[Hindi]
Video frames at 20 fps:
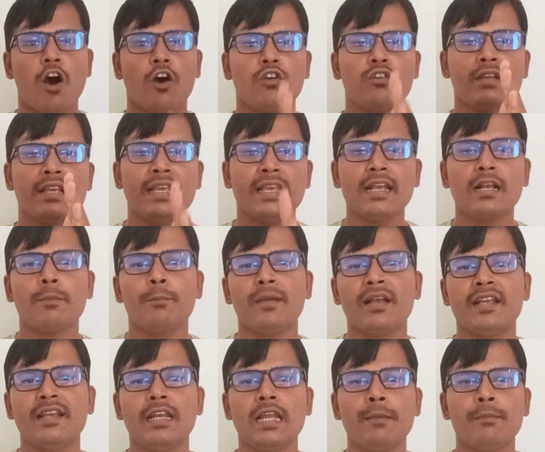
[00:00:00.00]
और एक
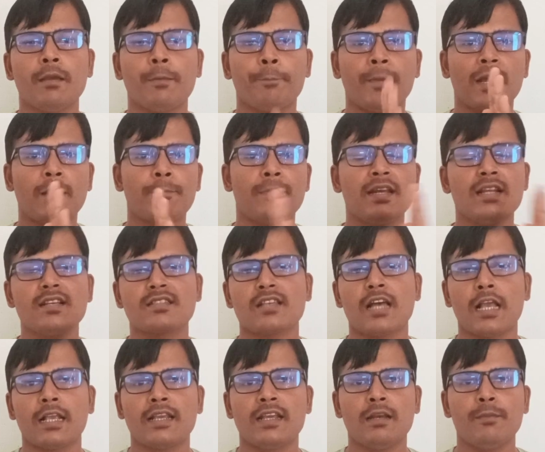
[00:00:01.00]
महीने में पर बिलिंग
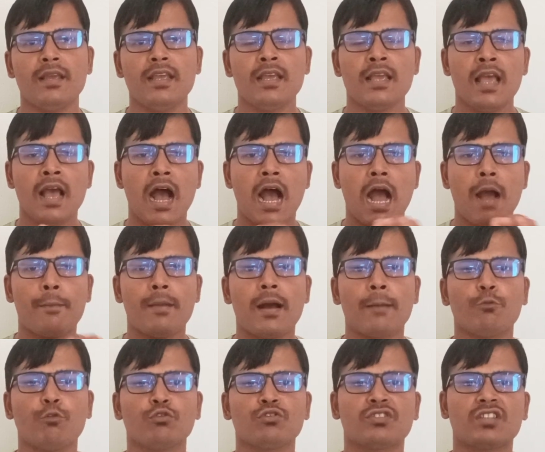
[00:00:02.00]
साइकिल में हम
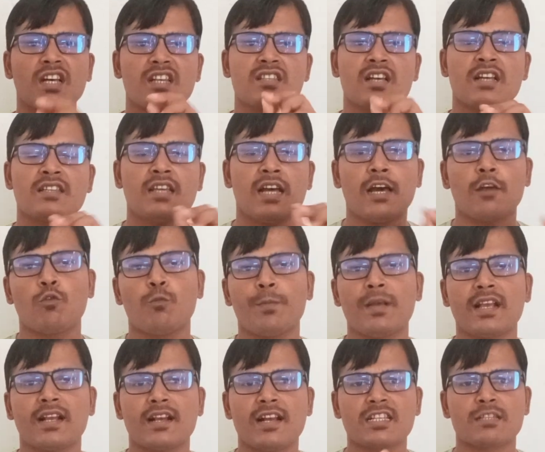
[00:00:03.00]
आपको दस हजार
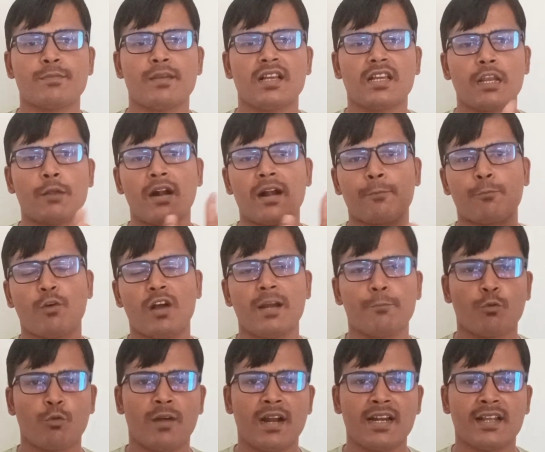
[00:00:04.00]
रुपये कैशबैक रिवार्ड
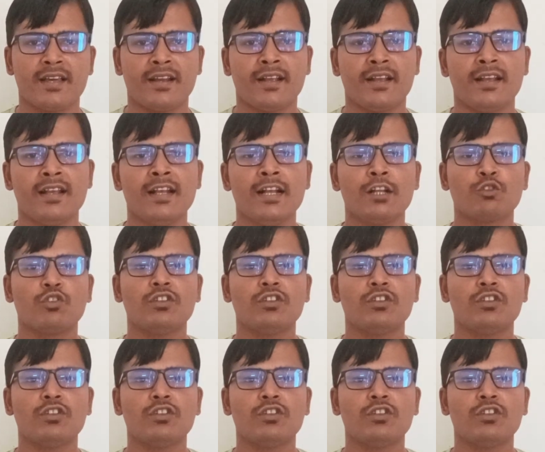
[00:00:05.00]
पॉइंट प्रोवाइड करेंगे